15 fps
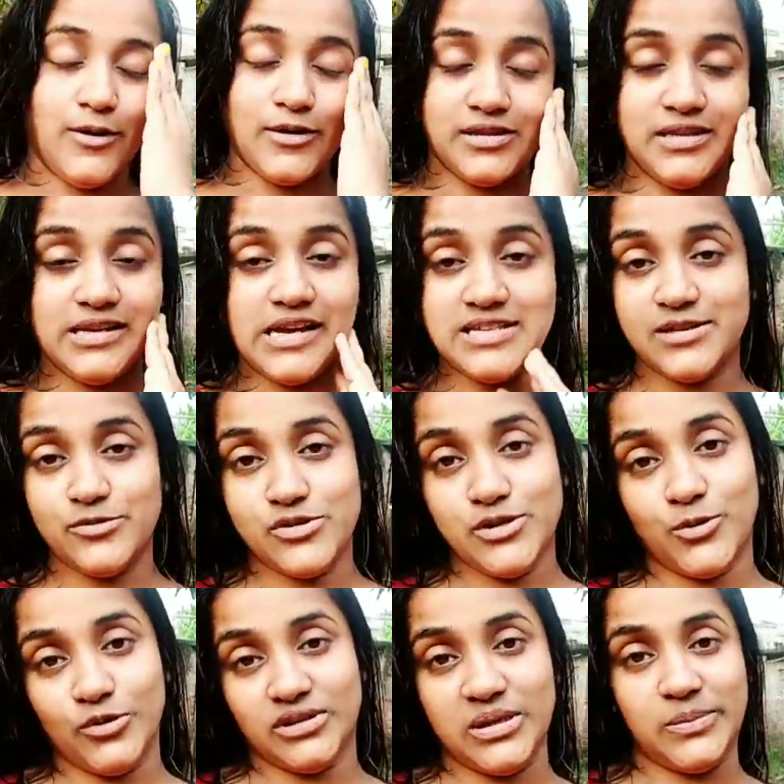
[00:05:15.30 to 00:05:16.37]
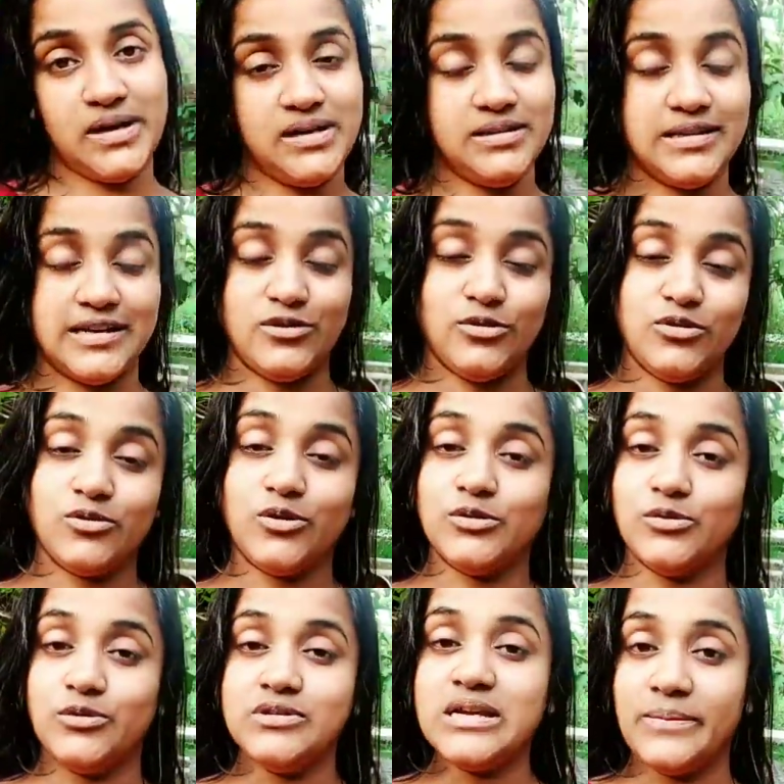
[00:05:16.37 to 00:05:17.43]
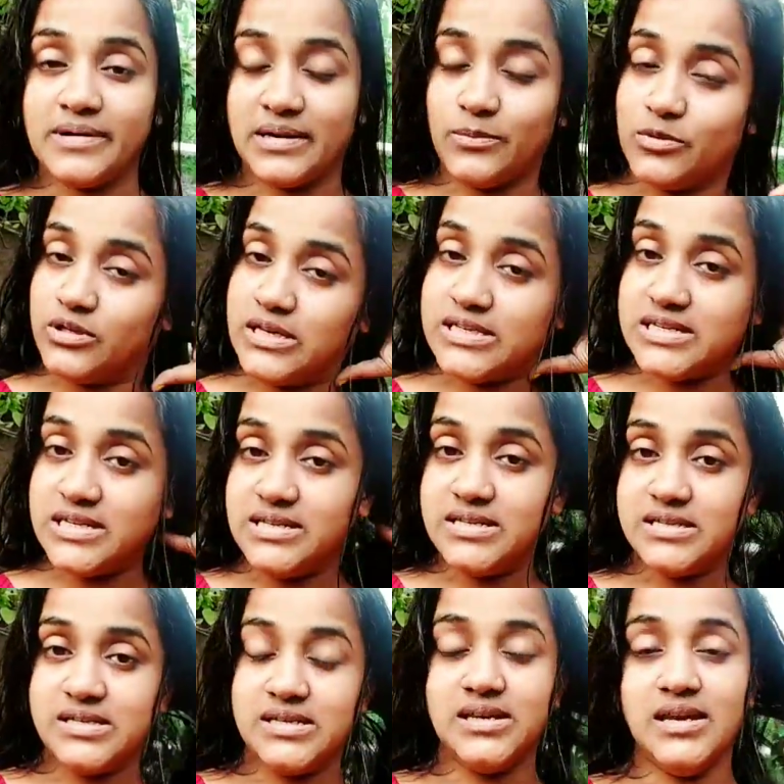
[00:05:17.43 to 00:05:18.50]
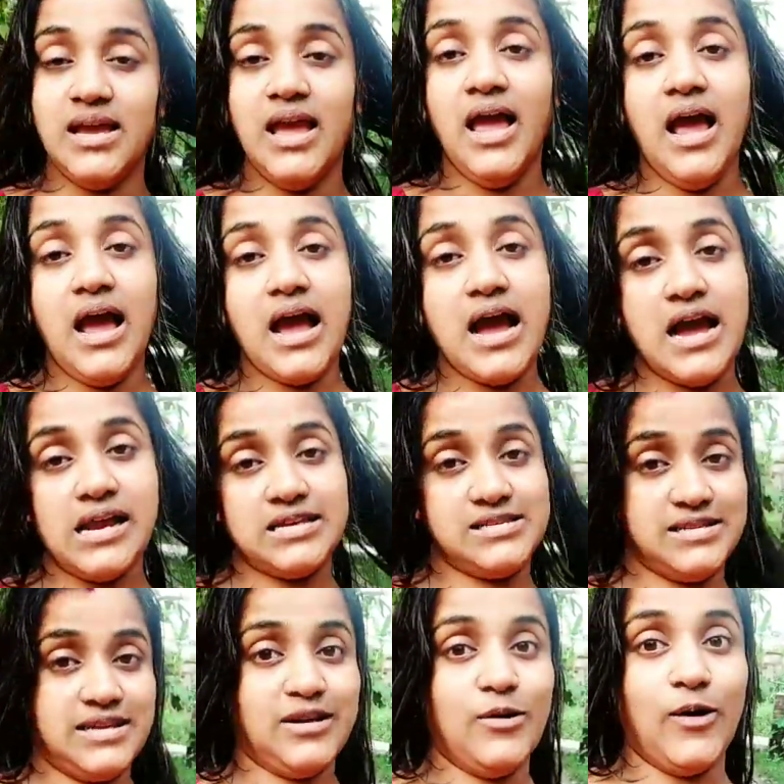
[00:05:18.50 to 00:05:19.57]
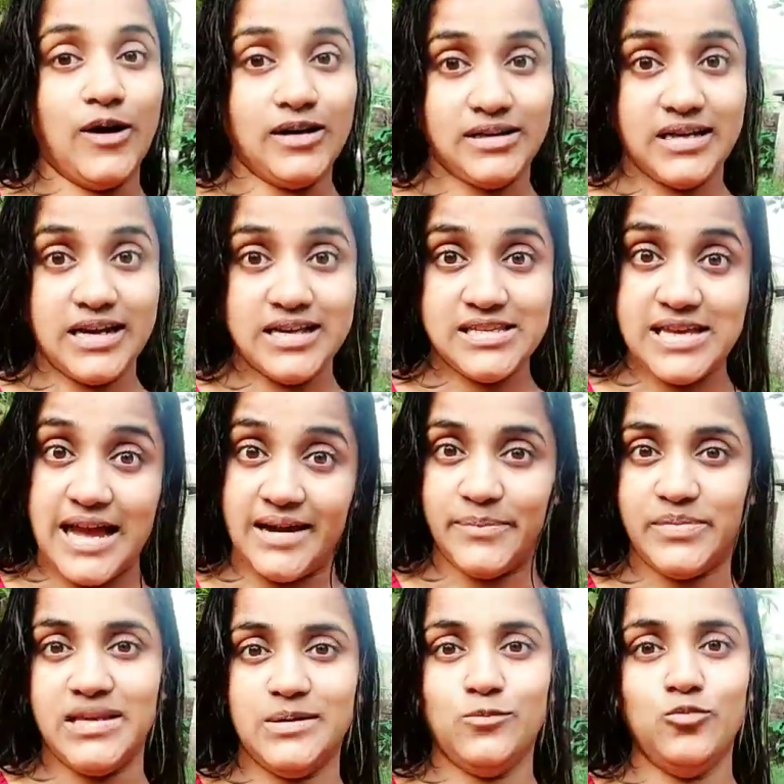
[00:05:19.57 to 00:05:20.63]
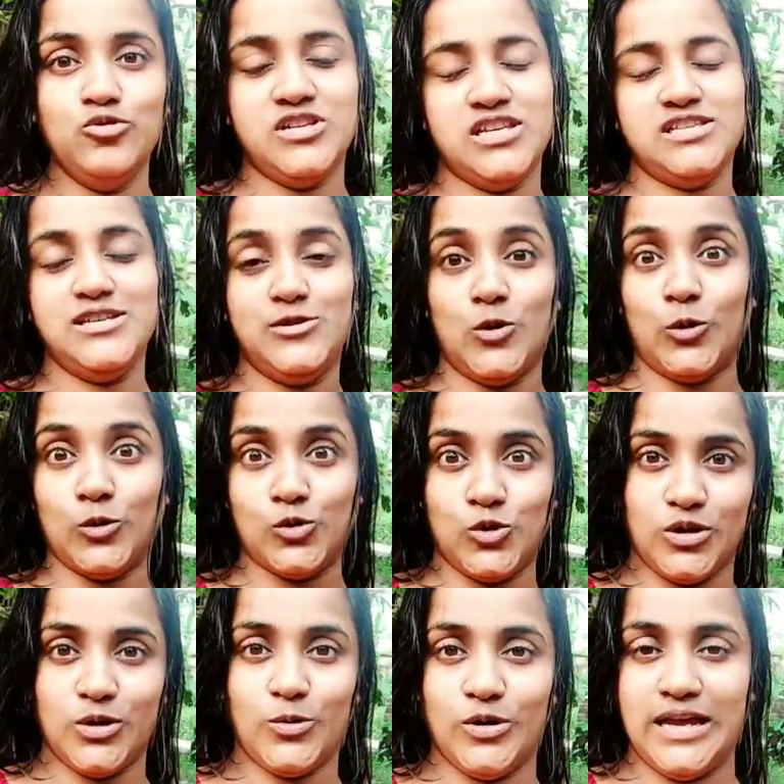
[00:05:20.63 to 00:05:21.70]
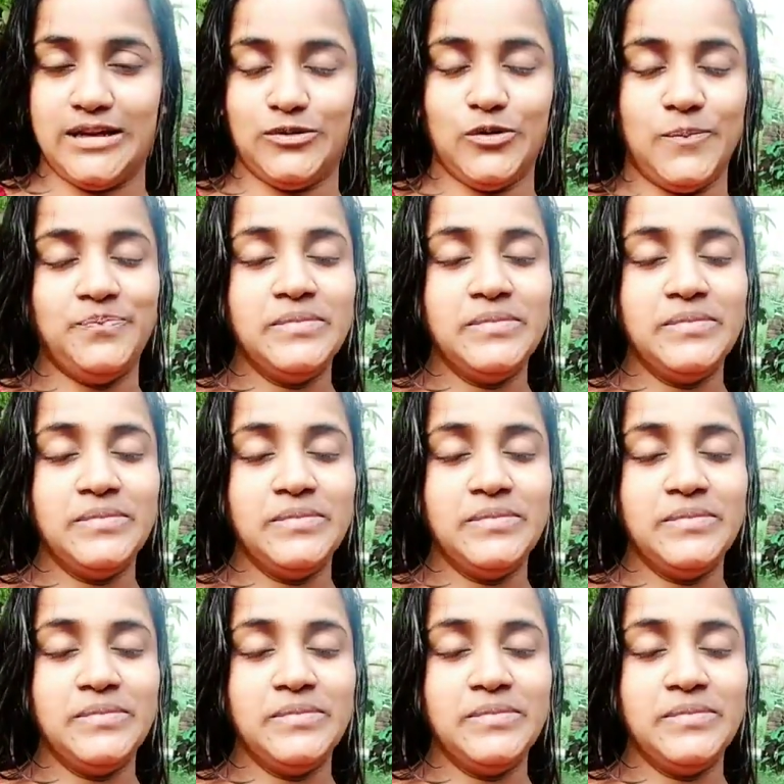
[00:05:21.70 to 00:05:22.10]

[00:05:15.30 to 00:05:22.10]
অনেকদিন কাচাকুচি করতে পারিনি তার জন্য কতগুলো জামা কাপড়ও কেচে নিয়েছি আর আজকে ঘরটা সার্ফ দিয়ে মুছেছি চকচকে করে একদম